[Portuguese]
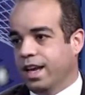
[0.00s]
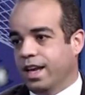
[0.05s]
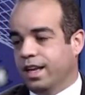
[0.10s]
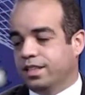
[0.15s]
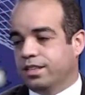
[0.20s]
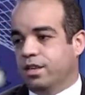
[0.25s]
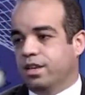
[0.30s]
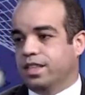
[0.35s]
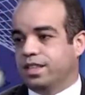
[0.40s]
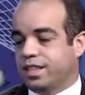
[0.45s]

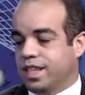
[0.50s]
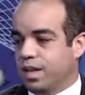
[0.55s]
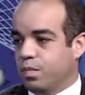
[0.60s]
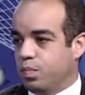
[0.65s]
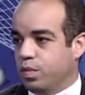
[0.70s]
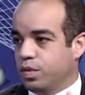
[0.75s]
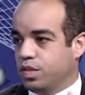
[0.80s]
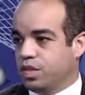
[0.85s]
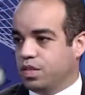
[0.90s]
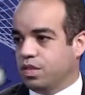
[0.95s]
Então, ele tem
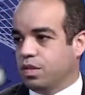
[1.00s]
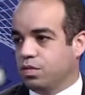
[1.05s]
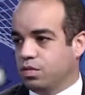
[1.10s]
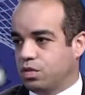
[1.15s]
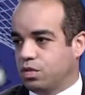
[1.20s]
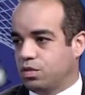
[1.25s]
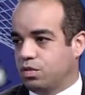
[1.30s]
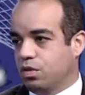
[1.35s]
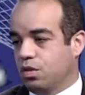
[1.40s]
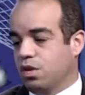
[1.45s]
posição de
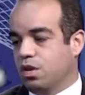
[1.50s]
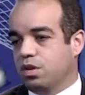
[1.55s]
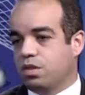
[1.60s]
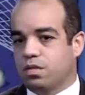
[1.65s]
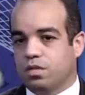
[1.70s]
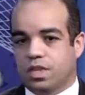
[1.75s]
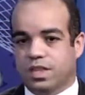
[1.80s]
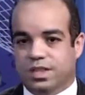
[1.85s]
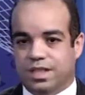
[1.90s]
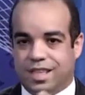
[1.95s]
estoque,
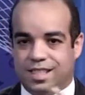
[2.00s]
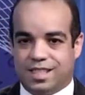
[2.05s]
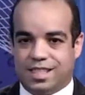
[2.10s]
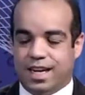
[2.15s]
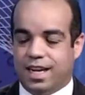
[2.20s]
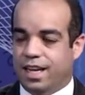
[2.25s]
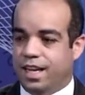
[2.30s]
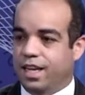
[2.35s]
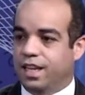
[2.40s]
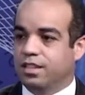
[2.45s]
o que está
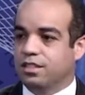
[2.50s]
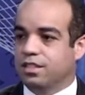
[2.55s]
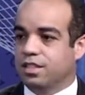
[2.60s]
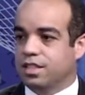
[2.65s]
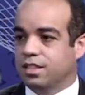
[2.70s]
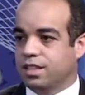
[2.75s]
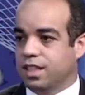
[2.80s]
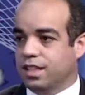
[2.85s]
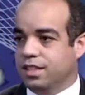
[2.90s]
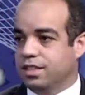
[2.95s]
saindo, o que
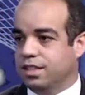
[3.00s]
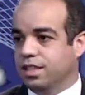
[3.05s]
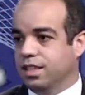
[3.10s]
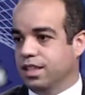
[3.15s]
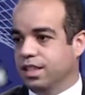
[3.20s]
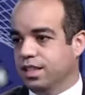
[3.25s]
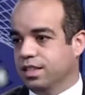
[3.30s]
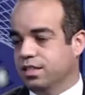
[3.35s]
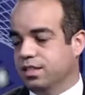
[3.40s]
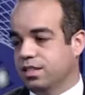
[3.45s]
está
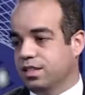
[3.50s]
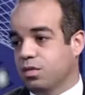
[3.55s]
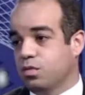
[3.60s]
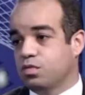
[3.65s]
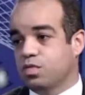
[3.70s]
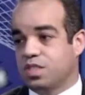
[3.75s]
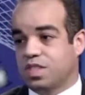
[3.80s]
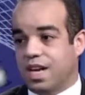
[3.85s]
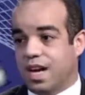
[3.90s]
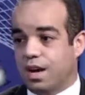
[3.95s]
entrando, então, o
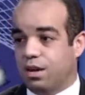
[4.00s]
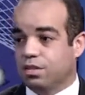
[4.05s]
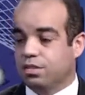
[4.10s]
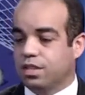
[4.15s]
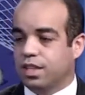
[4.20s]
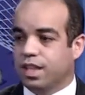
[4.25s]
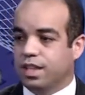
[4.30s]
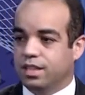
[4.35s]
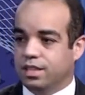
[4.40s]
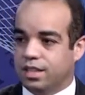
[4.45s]
saldo
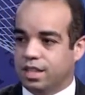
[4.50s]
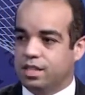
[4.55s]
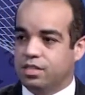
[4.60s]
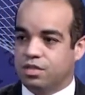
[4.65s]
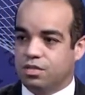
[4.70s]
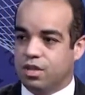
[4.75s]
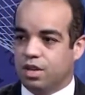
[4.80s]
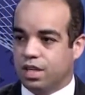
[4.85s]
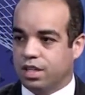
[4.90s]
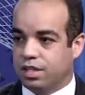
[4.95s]
que ele tem de
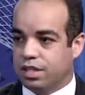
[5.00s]
estoque.